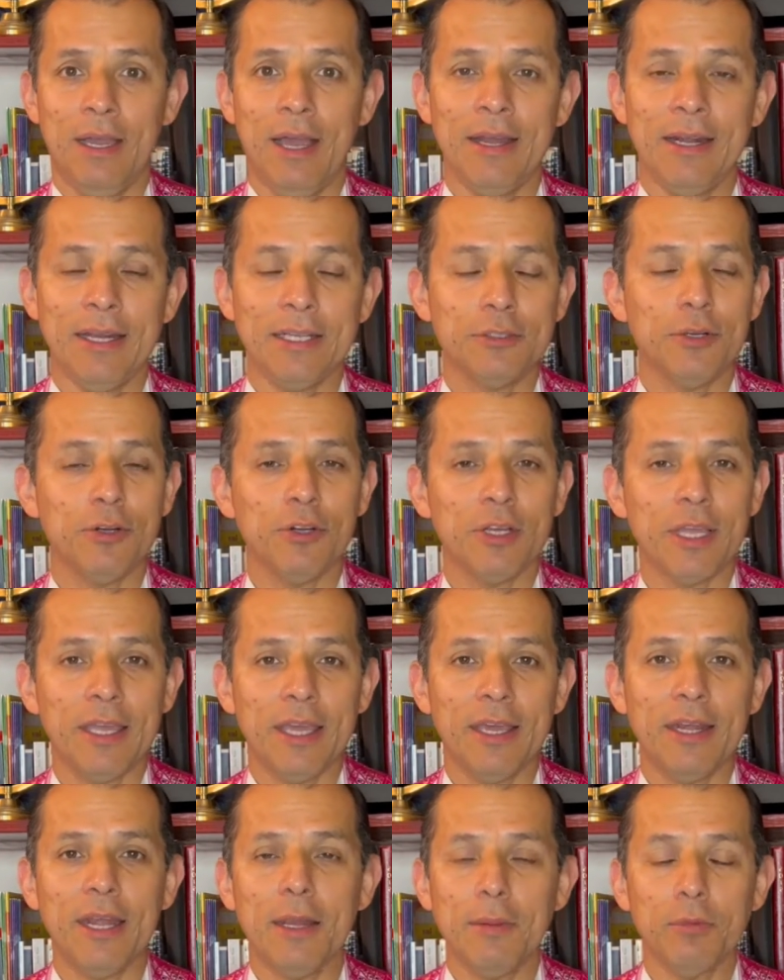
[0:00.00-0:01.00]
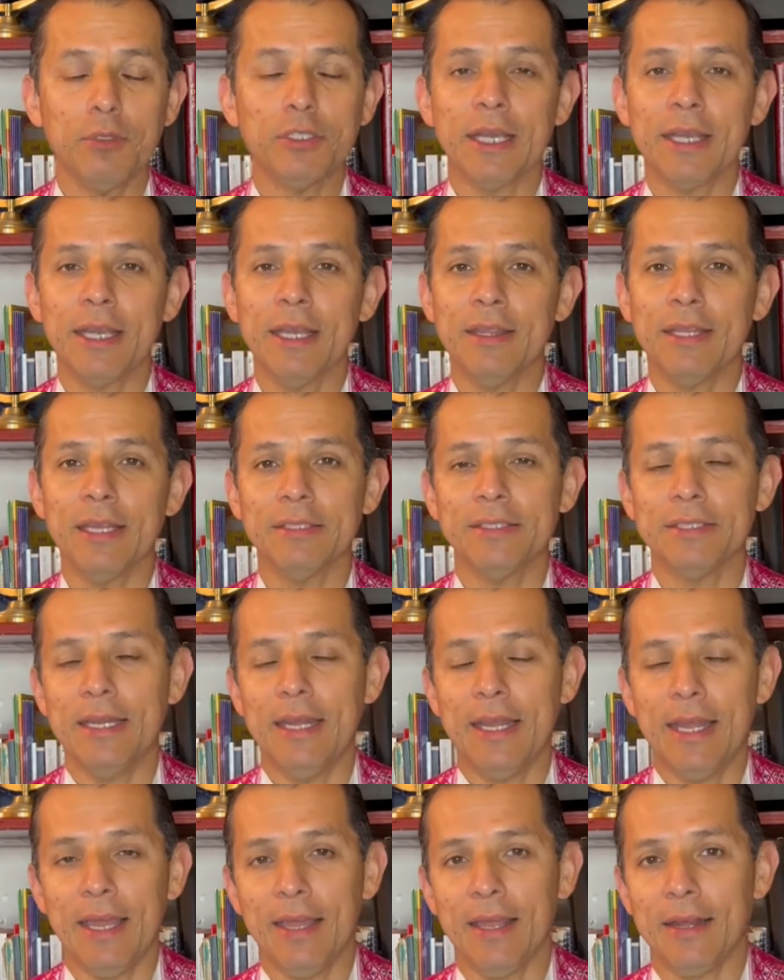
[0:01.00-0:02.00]
han hecho lo que quieren y mucha gente
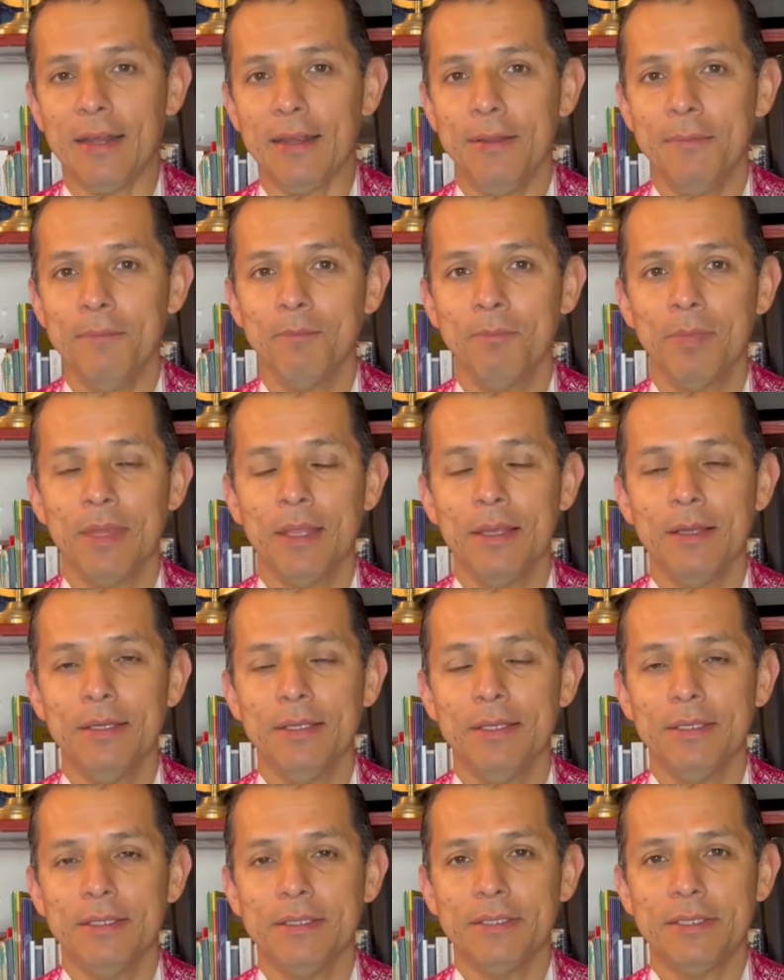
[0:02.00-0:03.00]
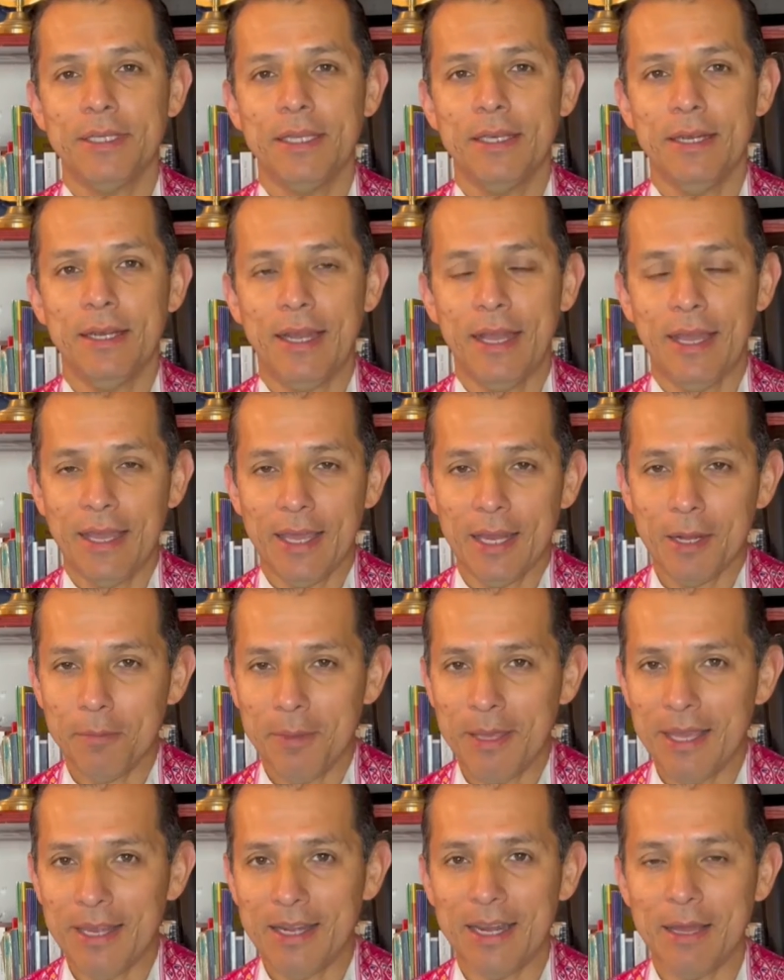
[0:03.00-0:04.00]
sin leer sin leer
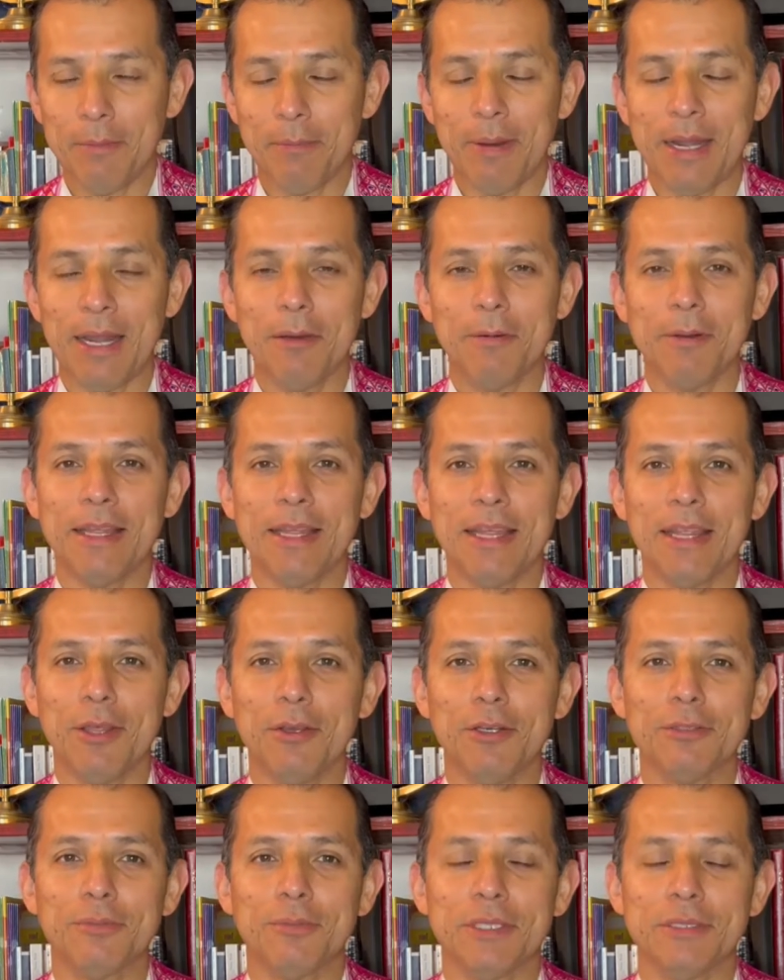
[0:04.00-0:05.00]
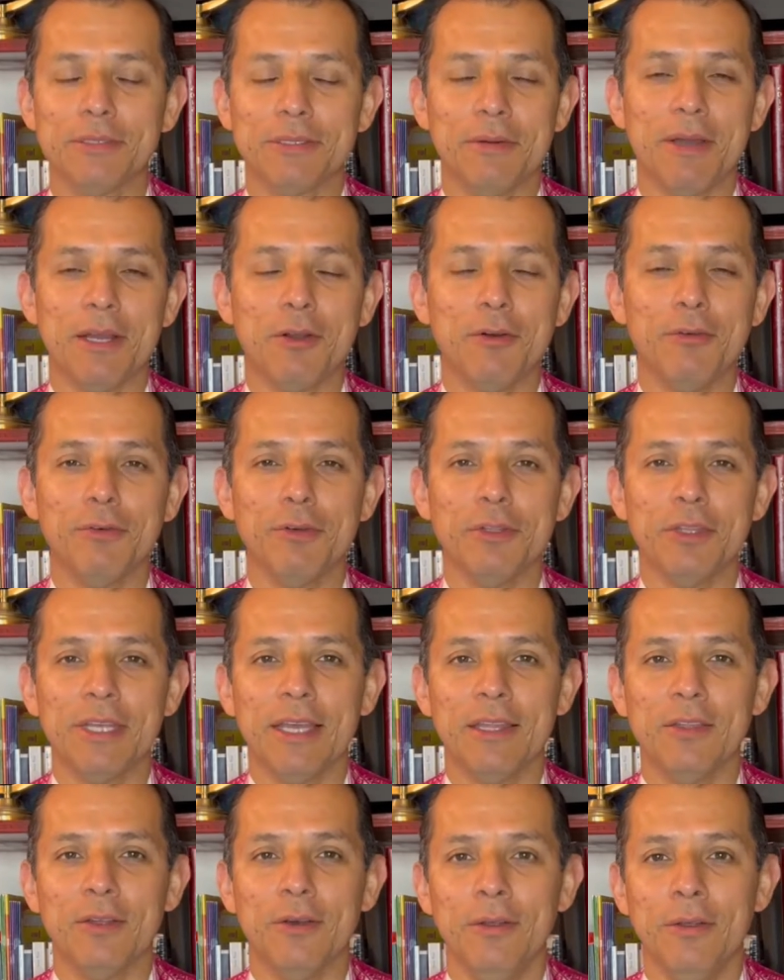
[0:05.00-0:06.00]
bien la palabra de Dios, pues se va
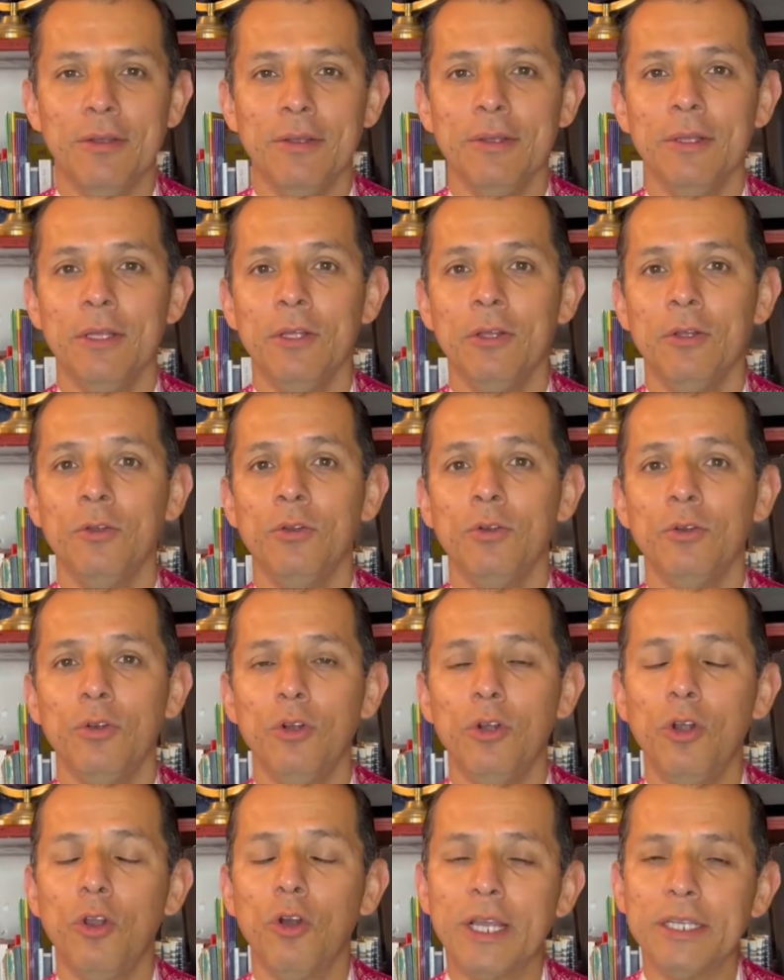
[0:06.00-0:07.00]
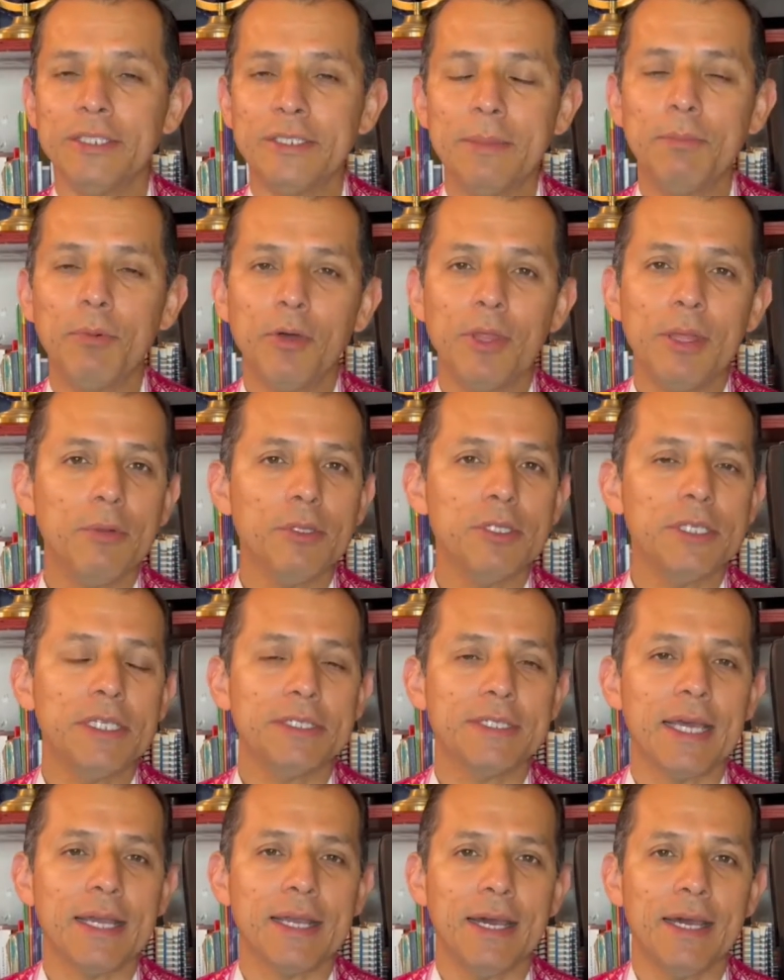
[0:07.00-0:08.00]
confundiendo. Lo que sí podemos
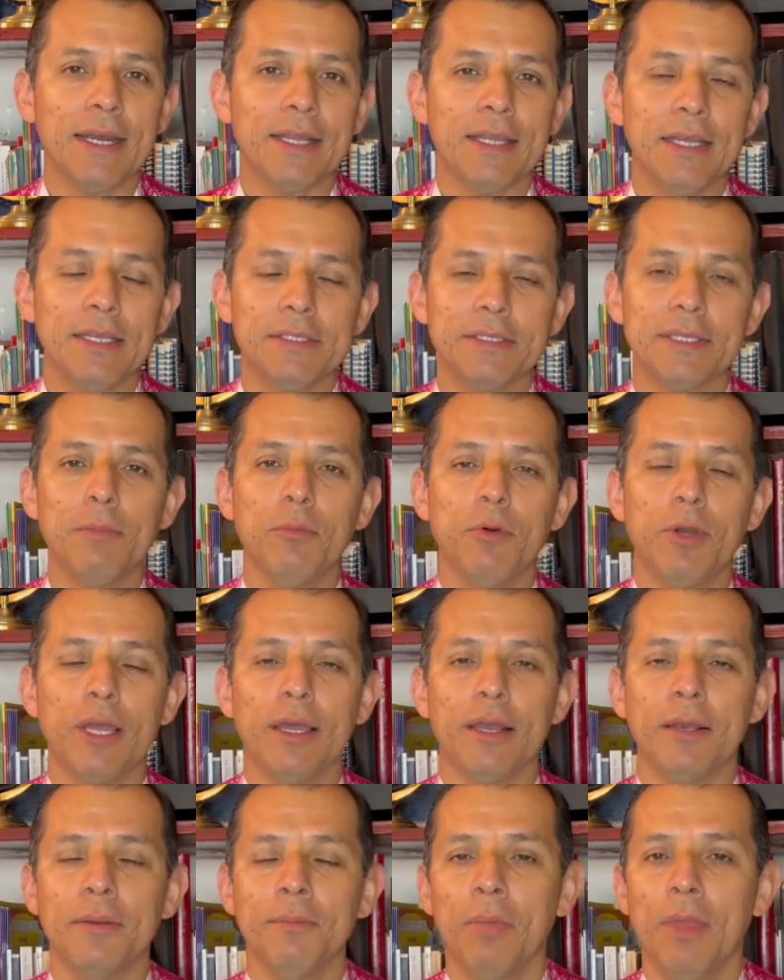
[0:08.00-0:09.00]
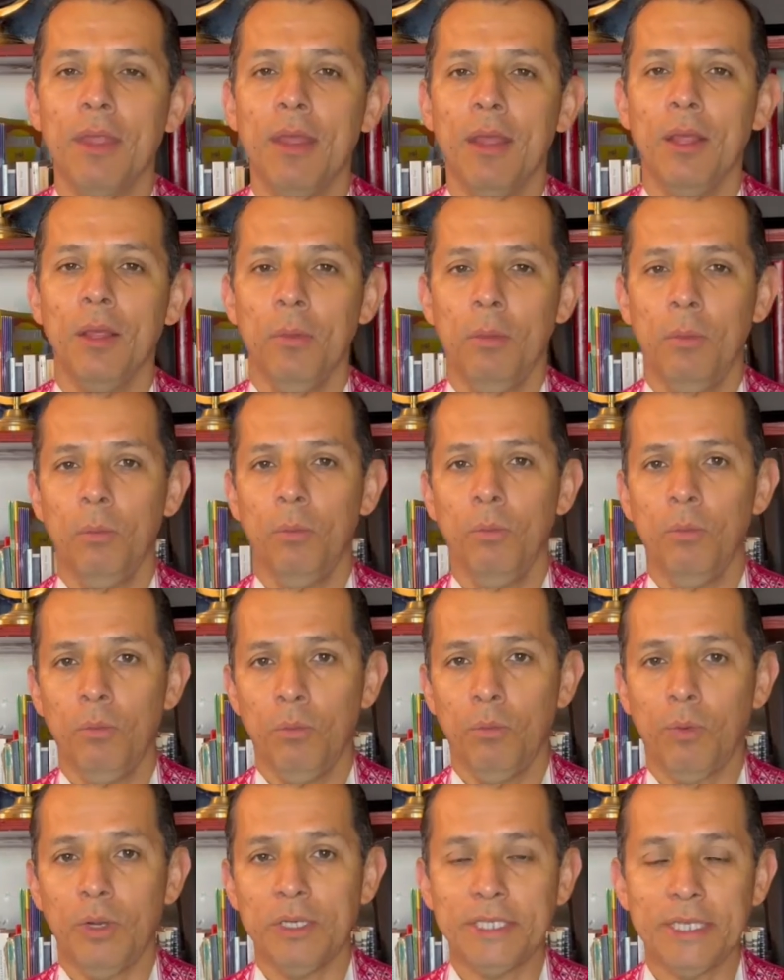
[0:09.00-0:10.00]
destacar de esta mujer,
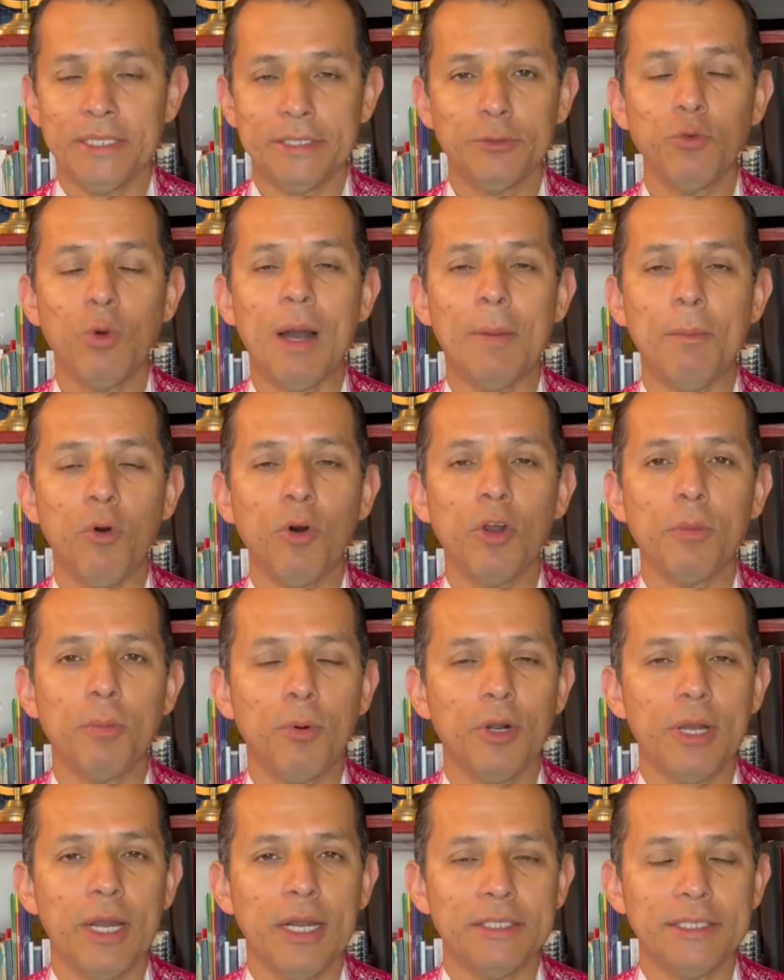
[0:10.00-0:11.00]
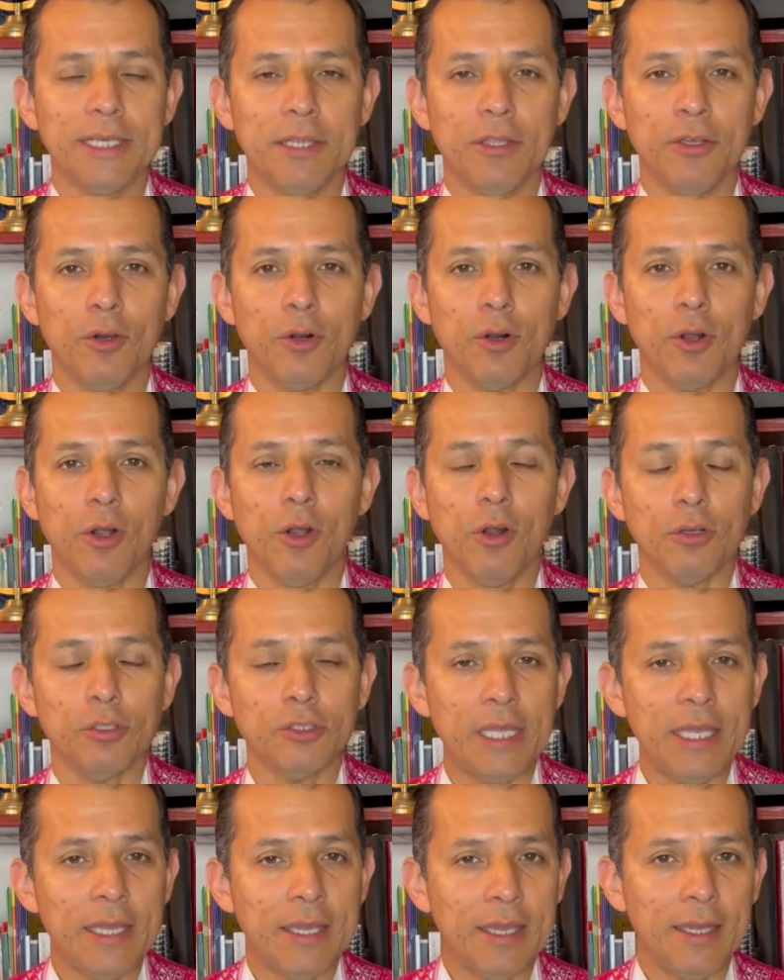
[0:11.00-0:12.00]
pues es su amor por el Señor. Lo
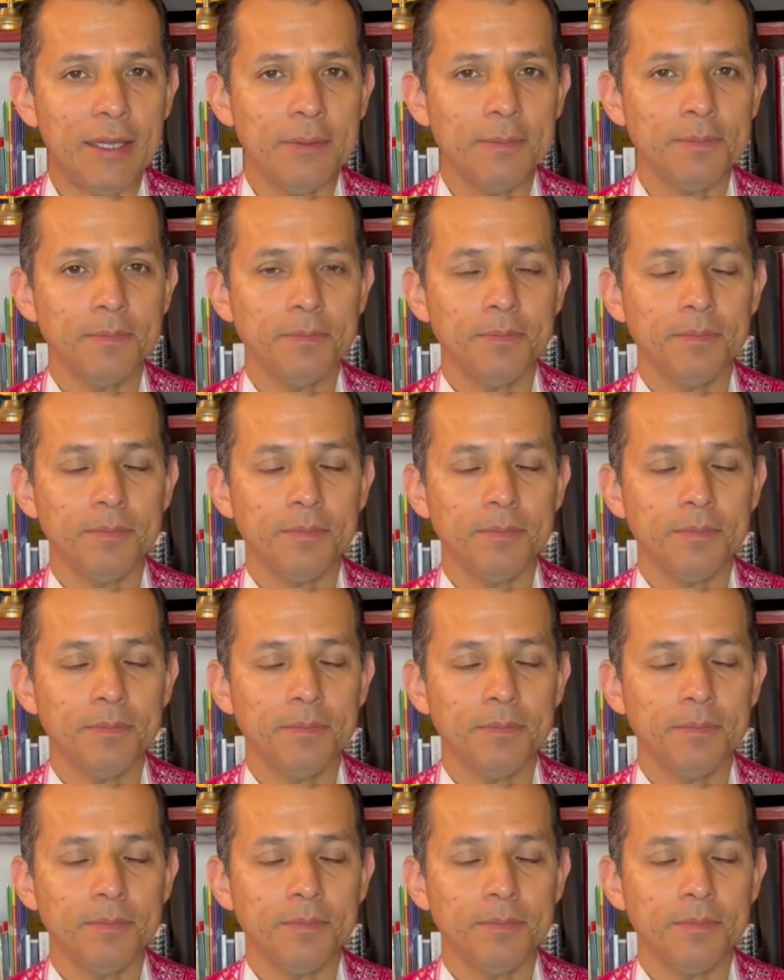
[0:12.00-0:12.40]
sigue,